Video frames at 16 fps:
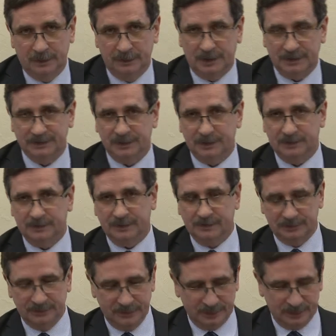
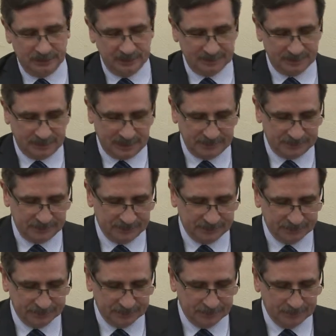nadzorował sprawy
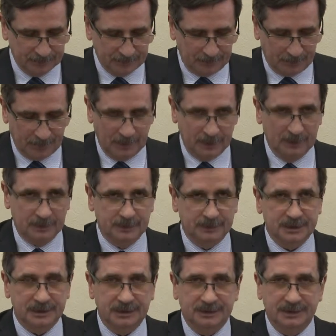mm,
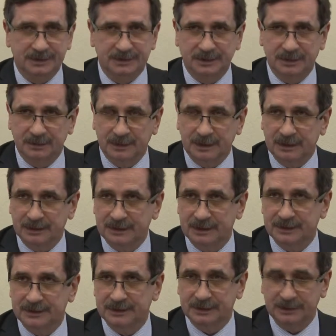przede wszystkim
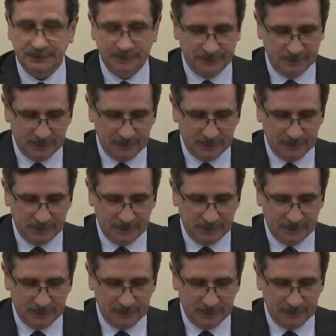geodezji,